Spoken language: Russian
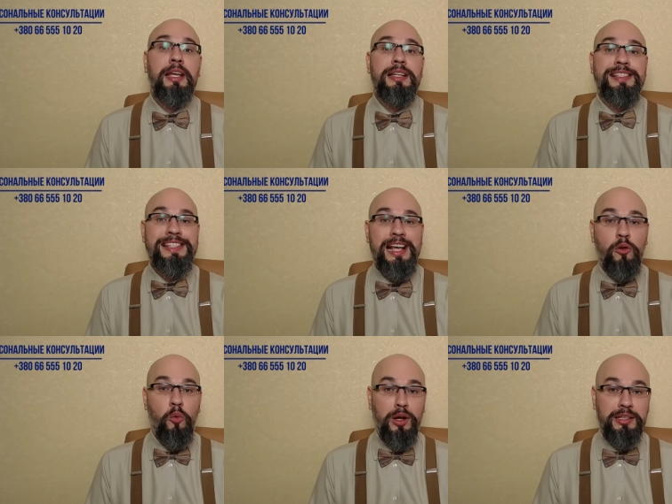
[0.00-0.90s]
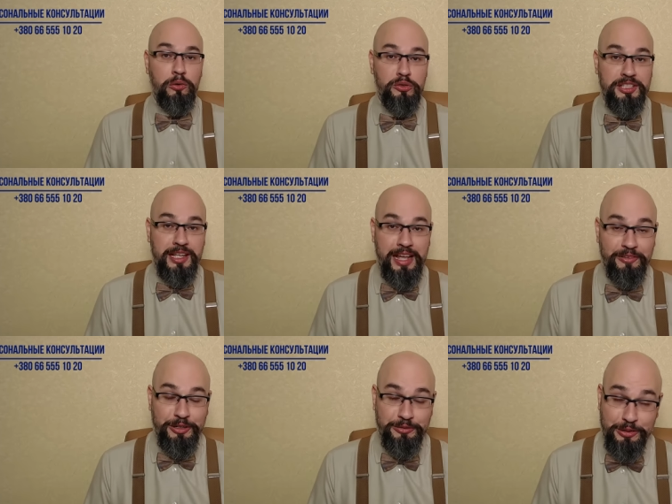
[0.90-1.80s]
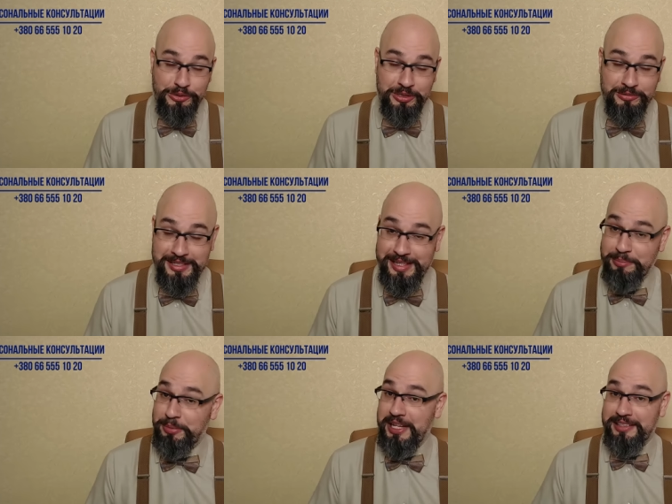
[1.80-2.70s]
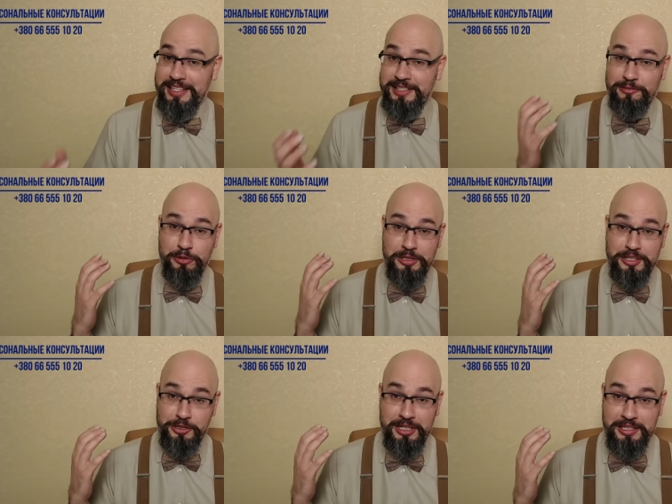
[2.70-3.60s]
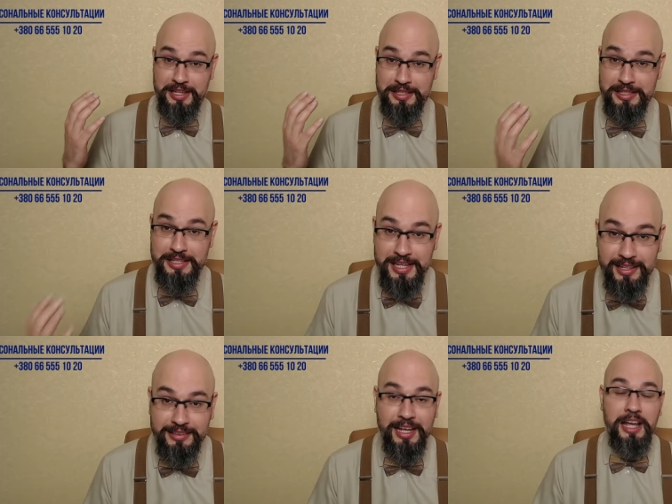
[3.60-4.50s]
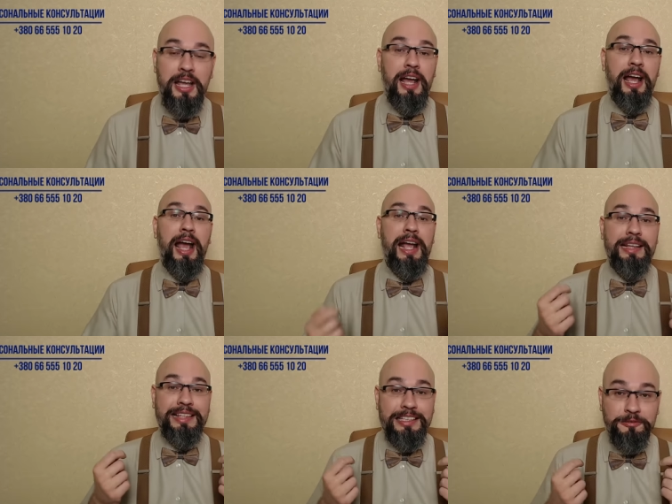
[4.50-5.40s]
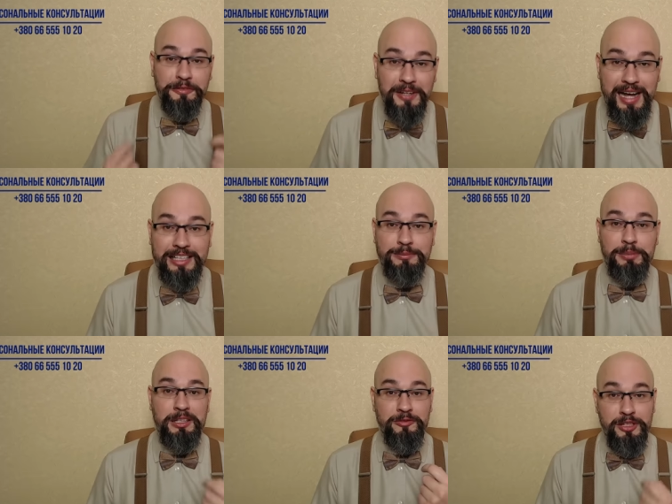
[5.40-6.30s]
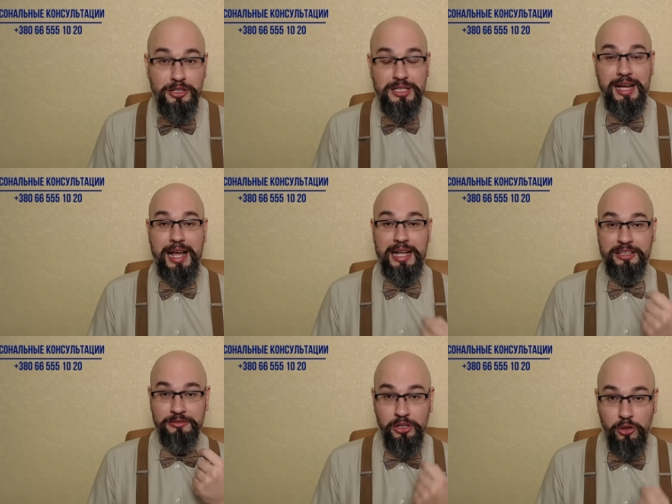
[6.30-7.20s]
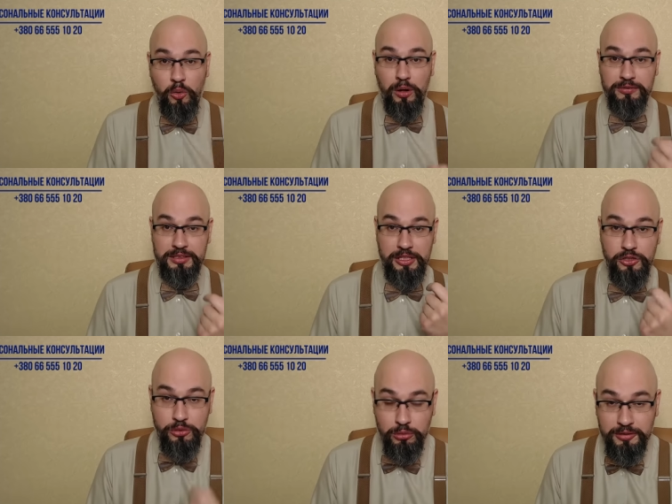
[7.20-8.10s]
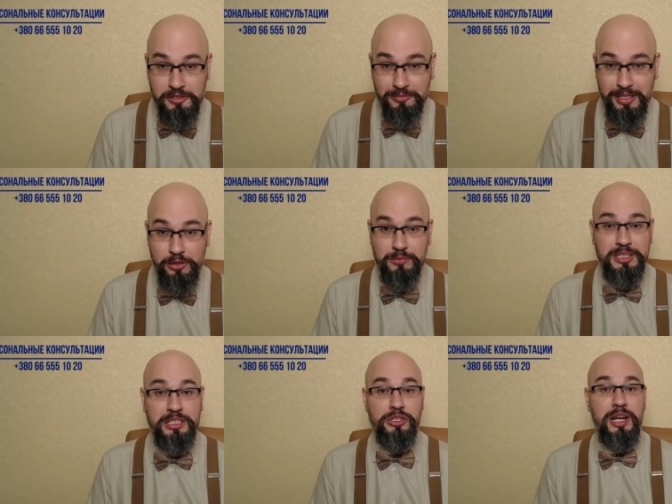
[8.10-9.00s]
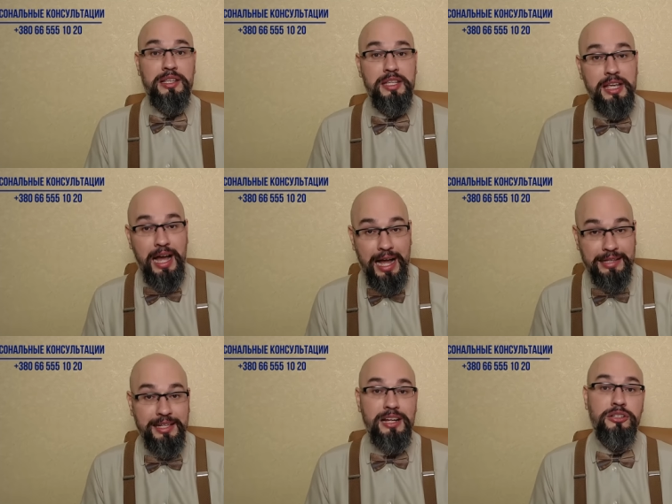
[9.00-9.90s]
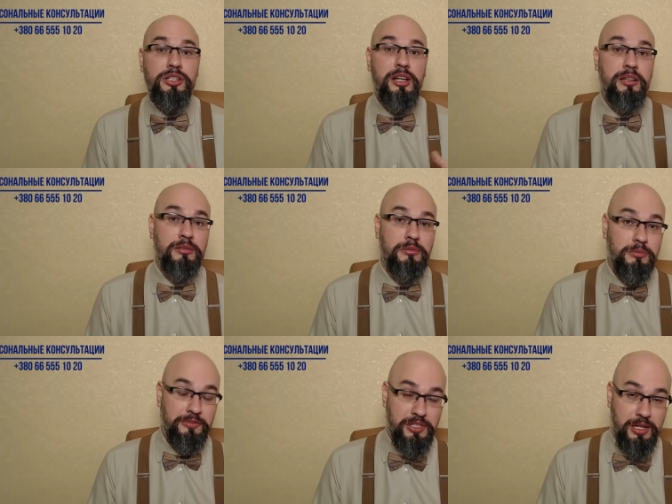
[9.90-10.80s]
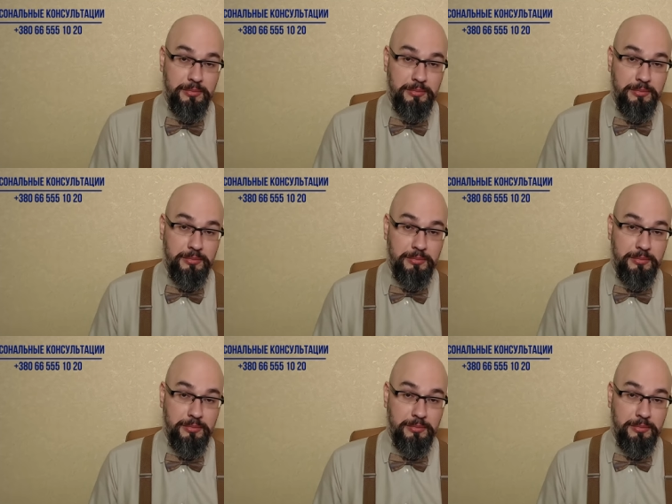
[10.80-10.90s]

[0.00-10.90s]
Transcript: Закона, устанавливающего запрет на сегодняшний день, нет. Этот факт подтверждает Верховный суд в своем решении, а дальше, мы все